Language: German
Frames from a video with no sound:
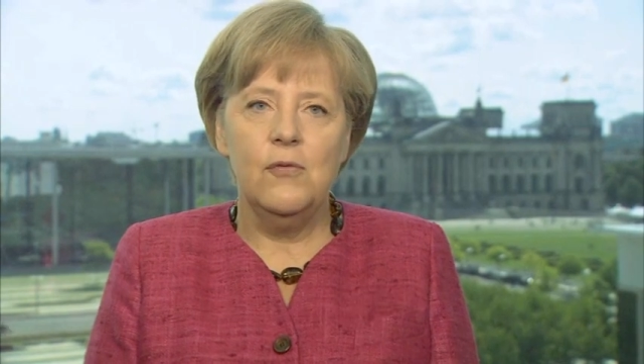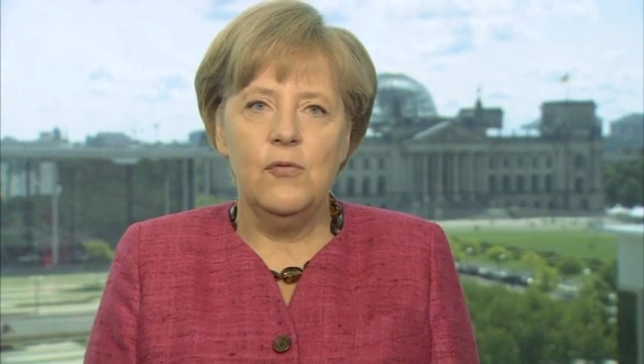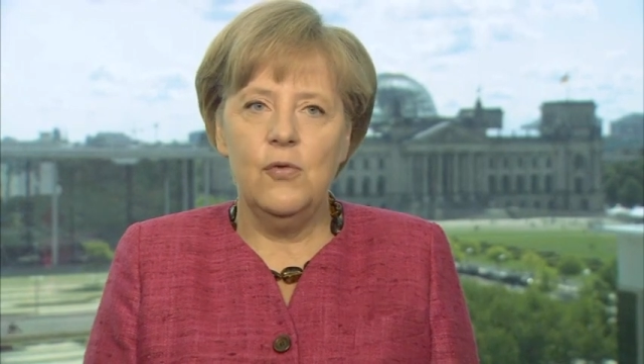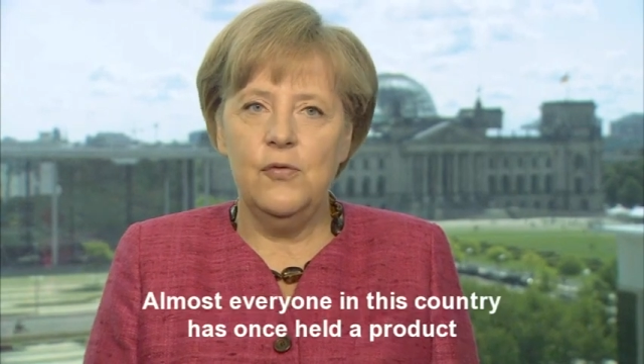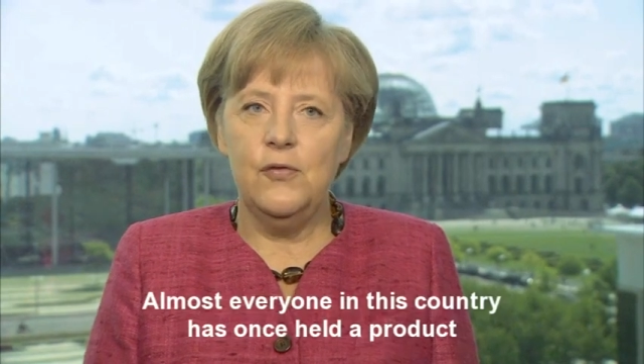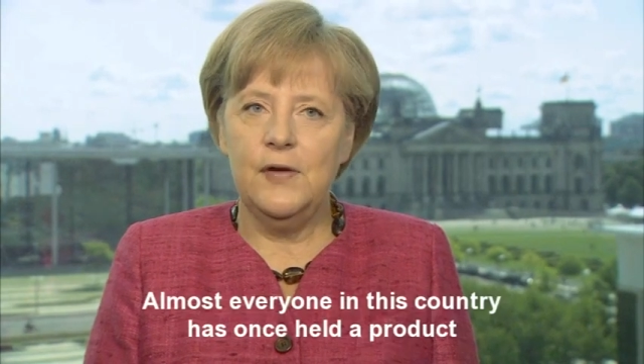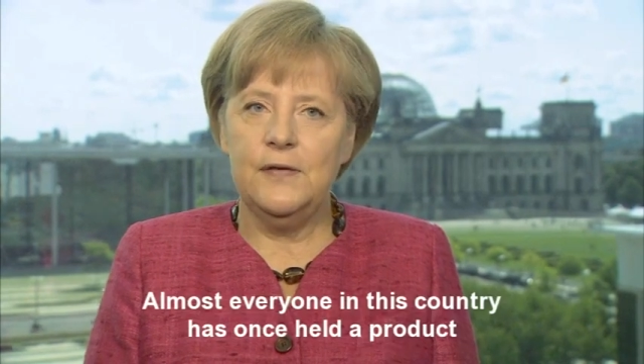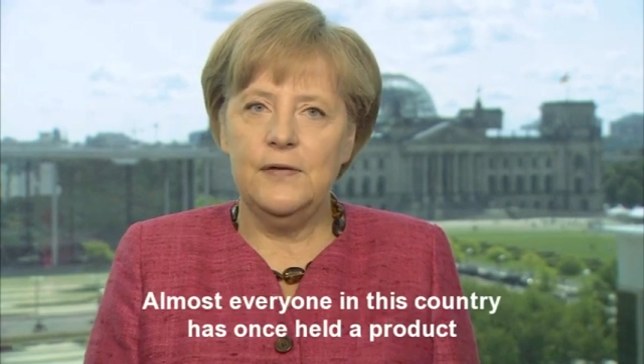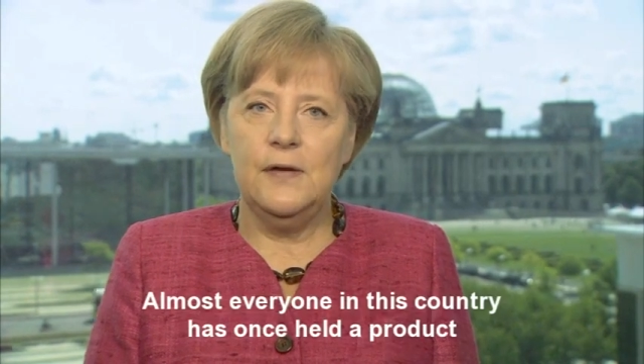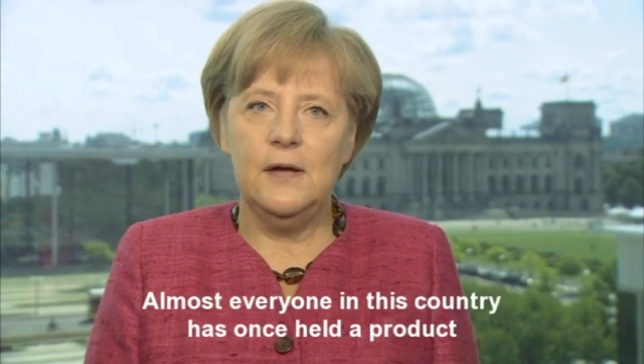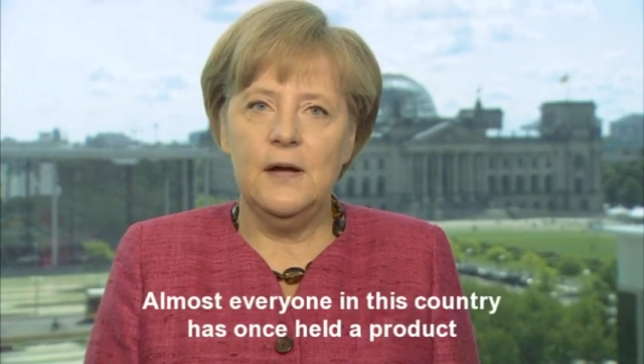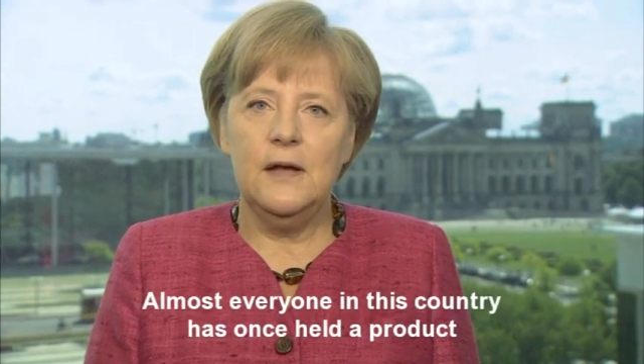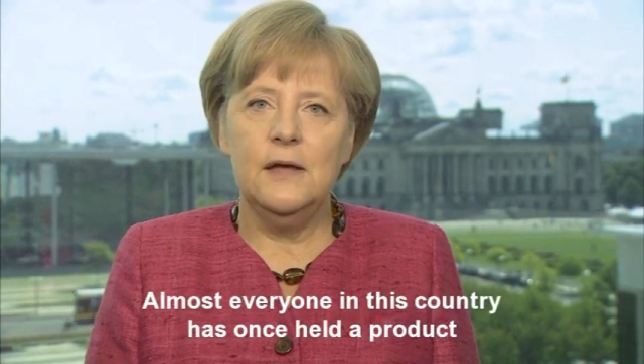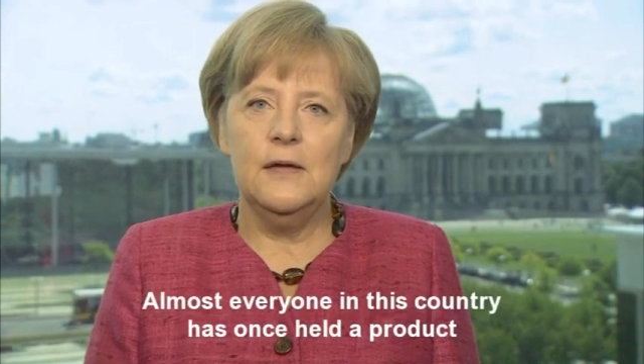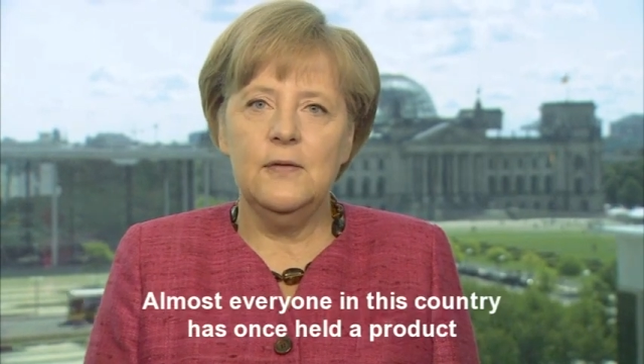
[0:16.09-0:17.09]
Wohl fast
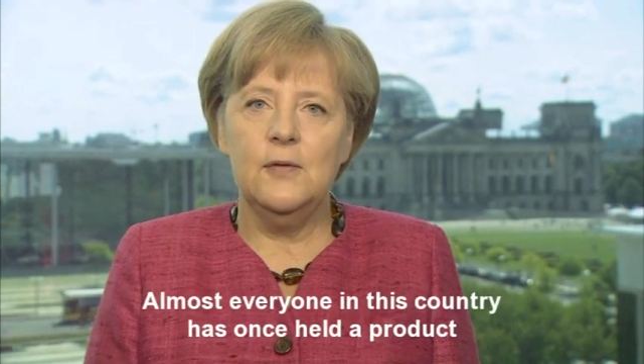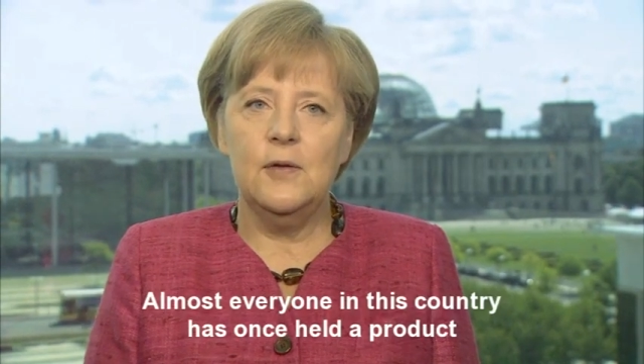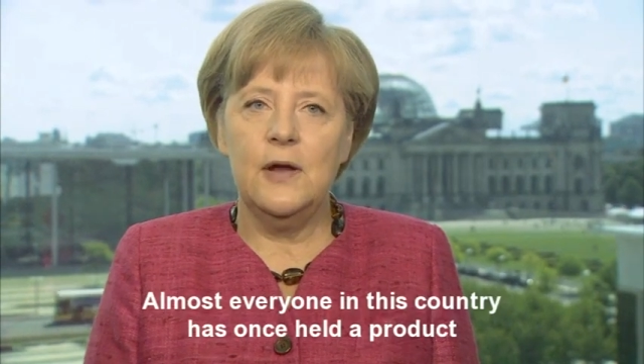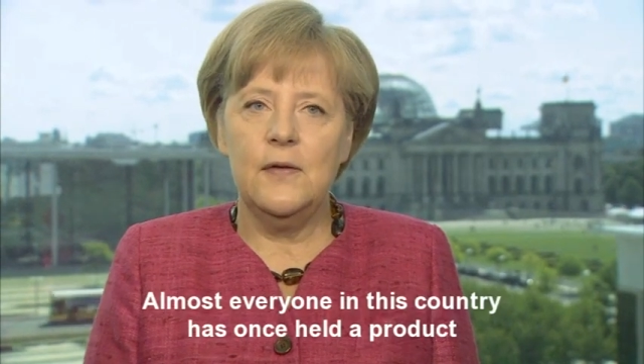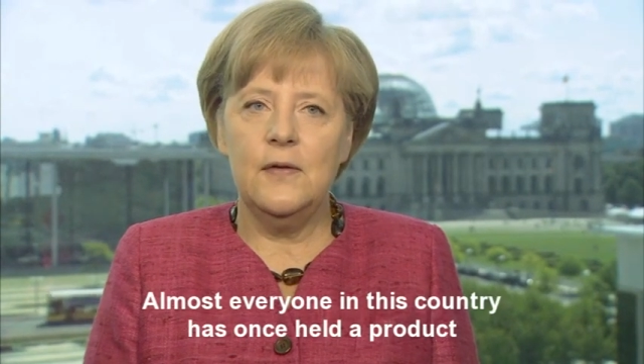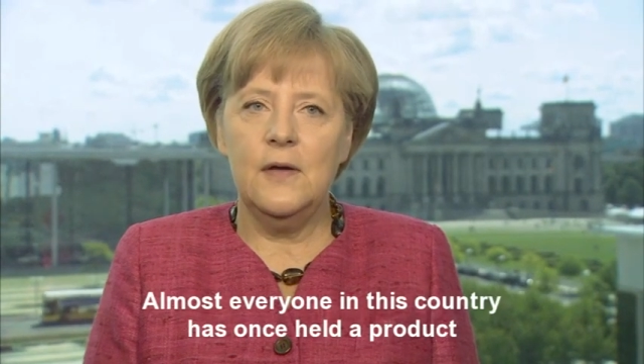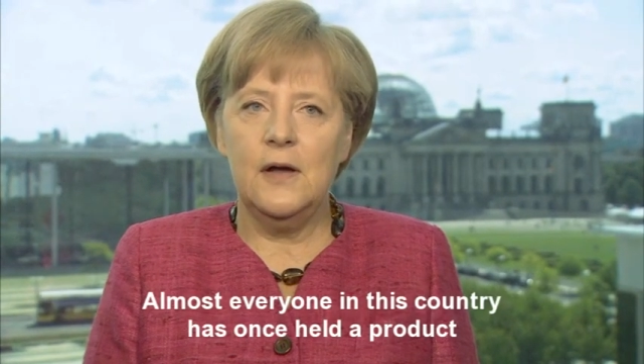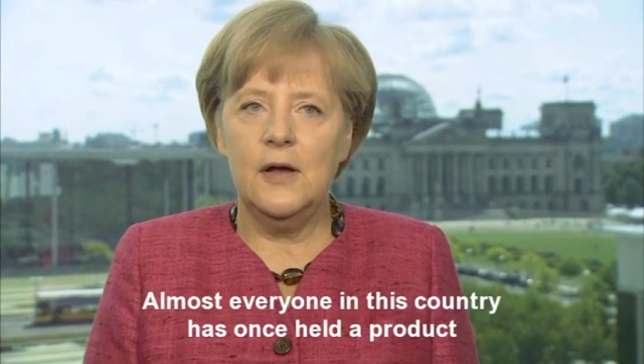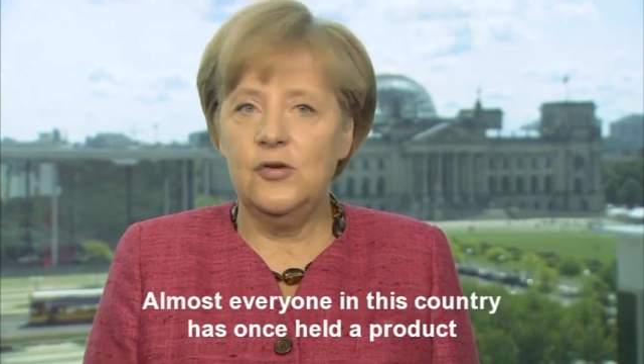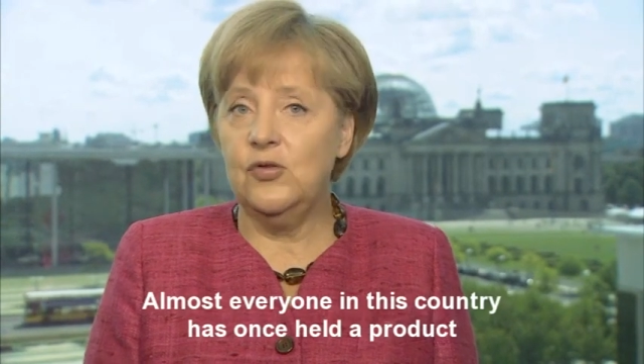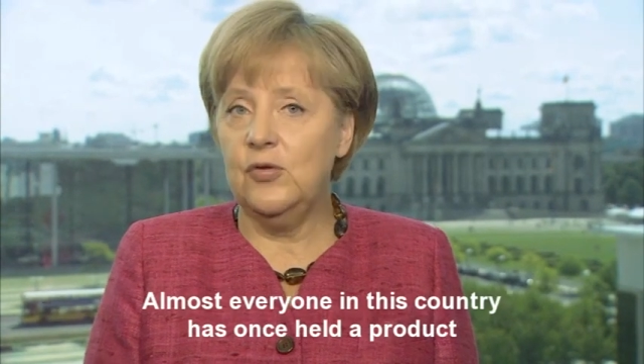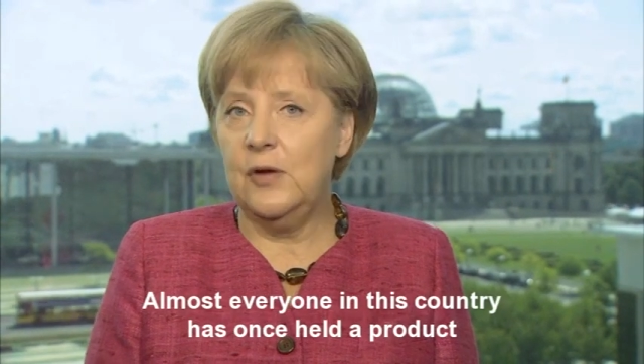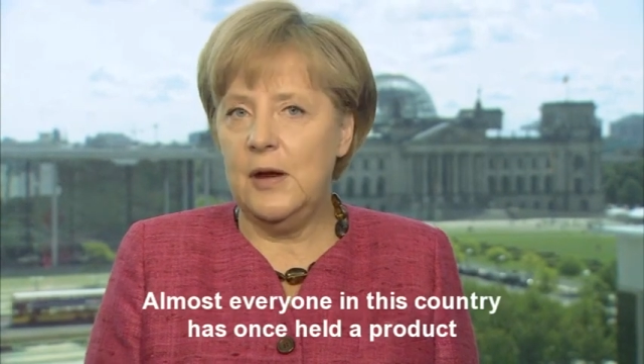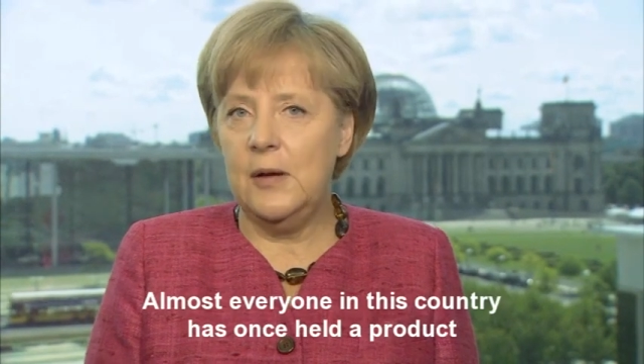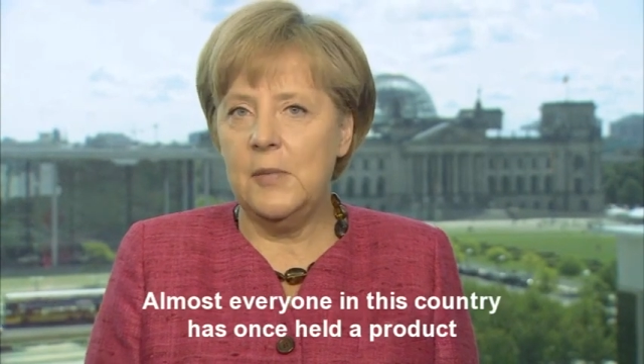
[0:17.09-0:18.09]
jeder hierzulande hat
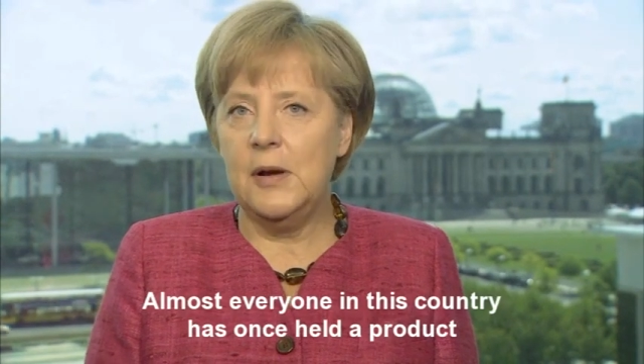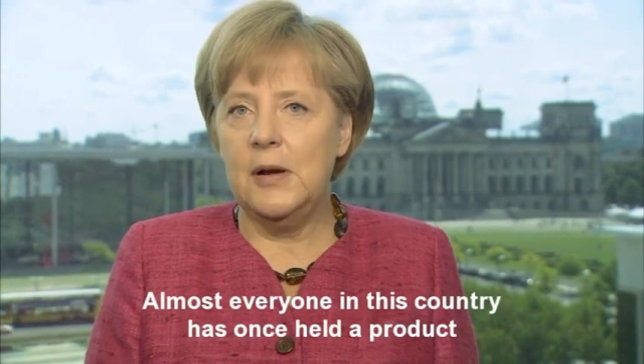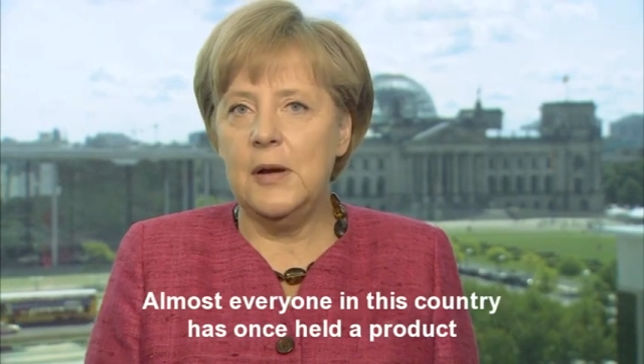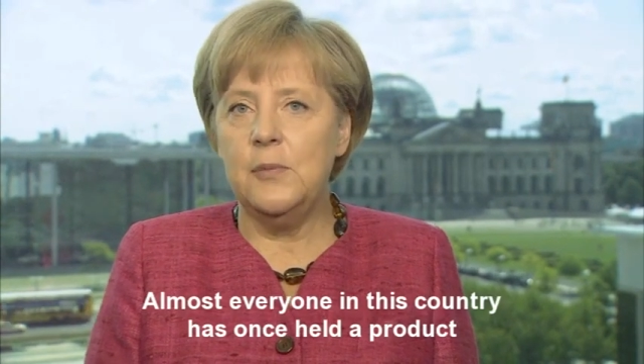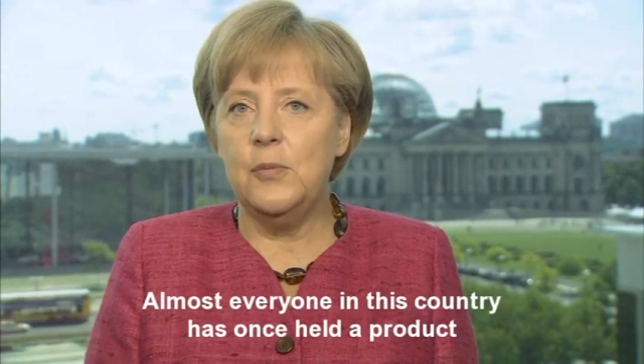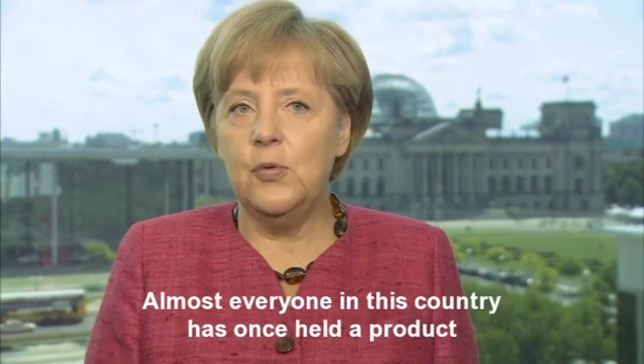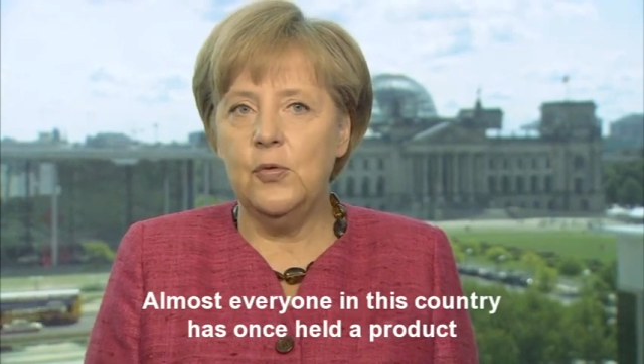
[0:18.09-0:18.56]
schon einmal ein